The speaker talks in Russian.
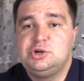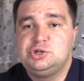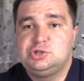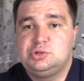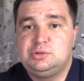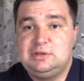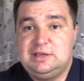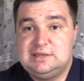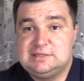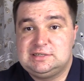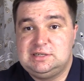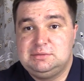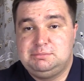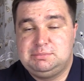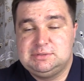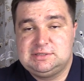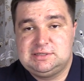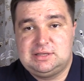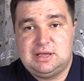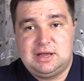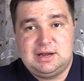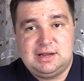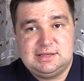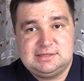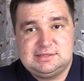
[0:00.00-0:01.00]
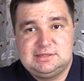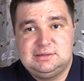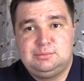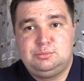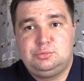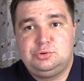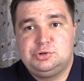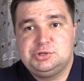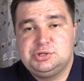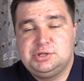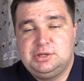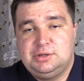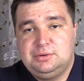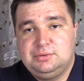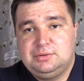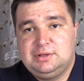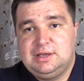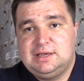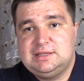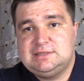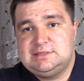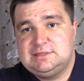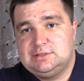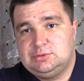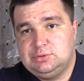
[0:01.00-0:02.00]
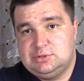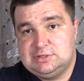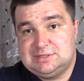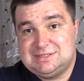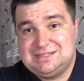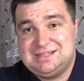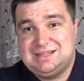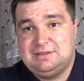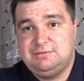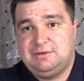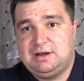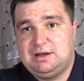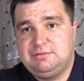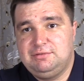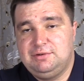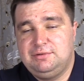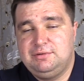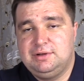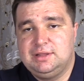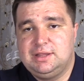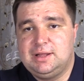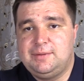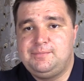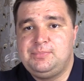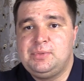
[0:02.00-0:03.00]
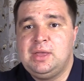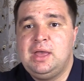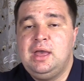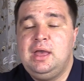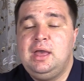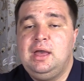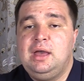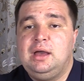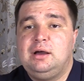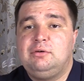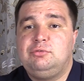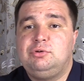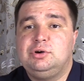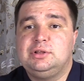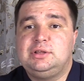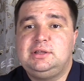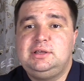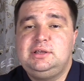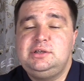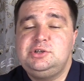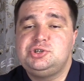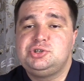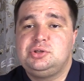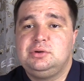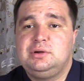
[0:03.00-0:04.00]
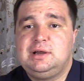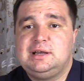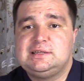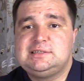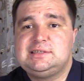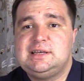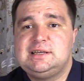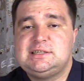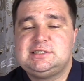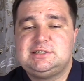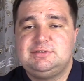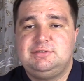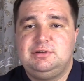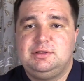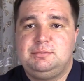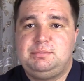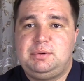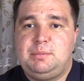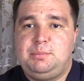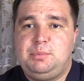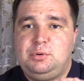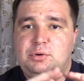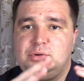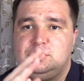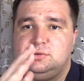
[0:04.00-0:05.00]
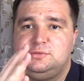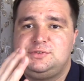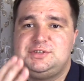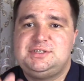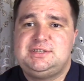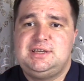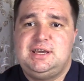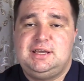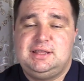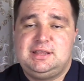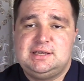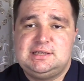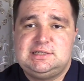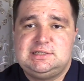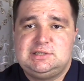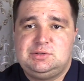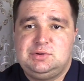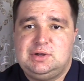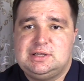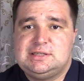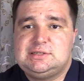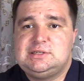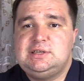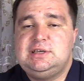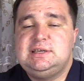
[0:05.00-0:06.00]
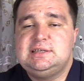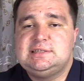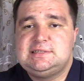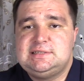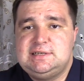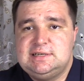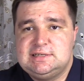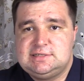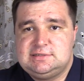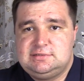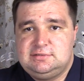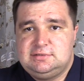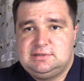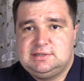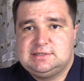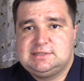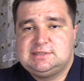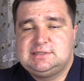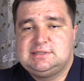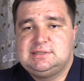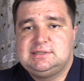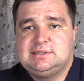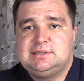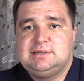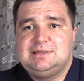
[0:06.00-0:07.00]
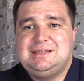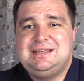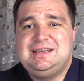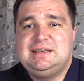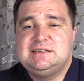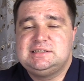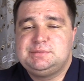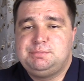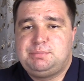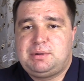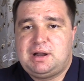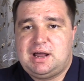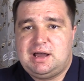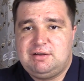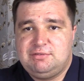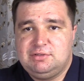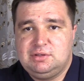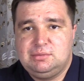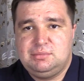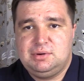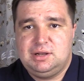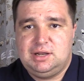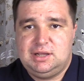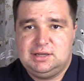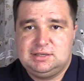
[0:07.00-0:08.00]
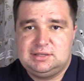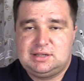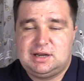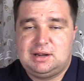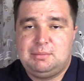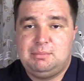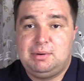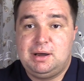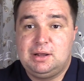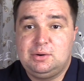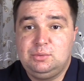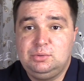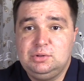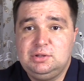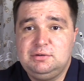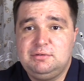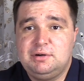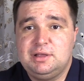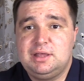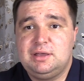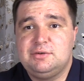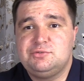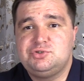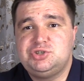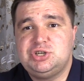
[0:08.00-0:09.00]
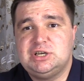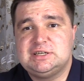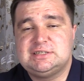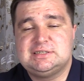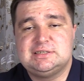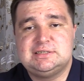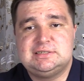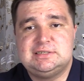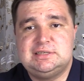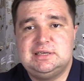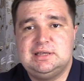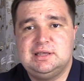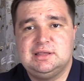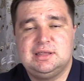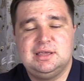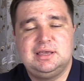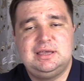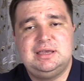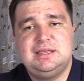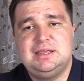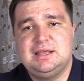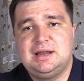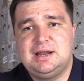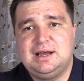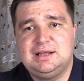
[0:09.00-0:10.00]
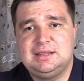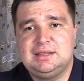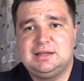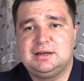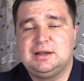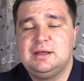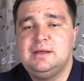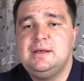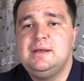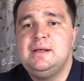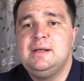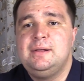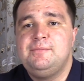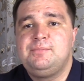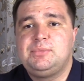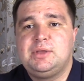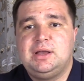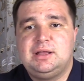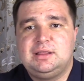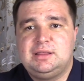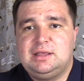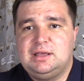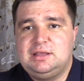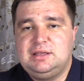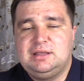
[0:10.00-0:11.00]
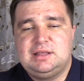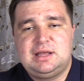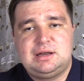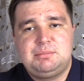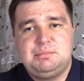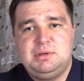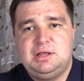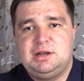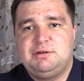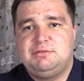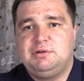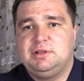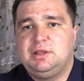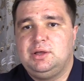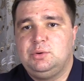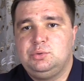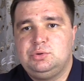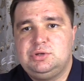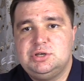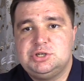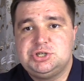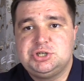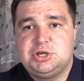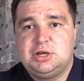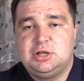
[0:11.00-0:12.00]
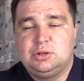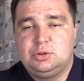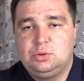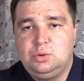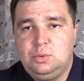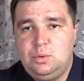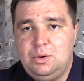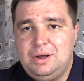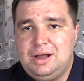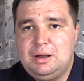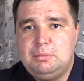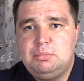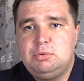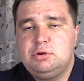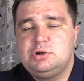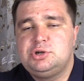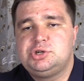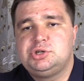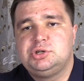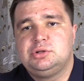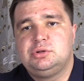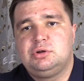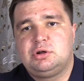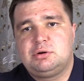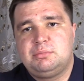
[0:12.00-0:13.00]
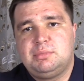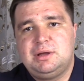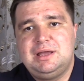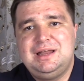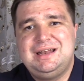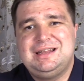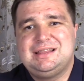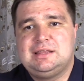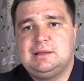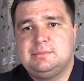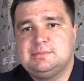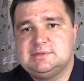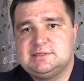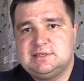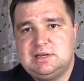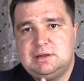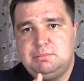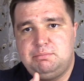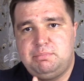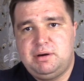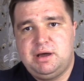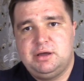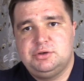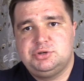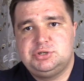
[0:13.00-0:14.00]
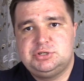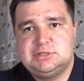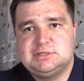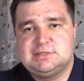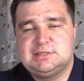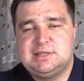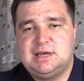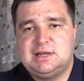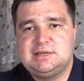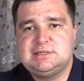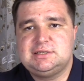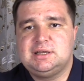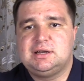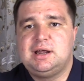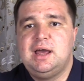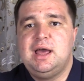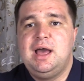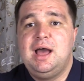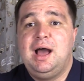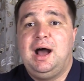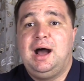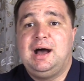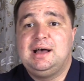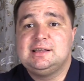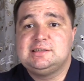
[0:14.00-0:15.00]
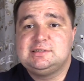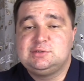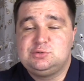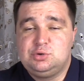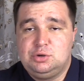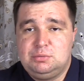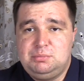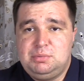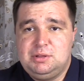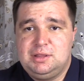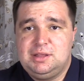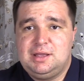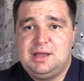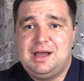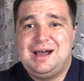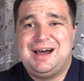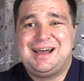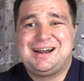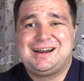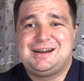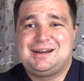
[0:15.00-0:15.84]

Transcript: что если постараться, можно ее найти. То есть, два вывода. Вот. И что касается вывод по поводу всей этой ситуации, естественно, с неисправным электрооборудованием, в частности, это генератор, это ненормированная утечка тока больше нормы или там залипающий стартер, особенно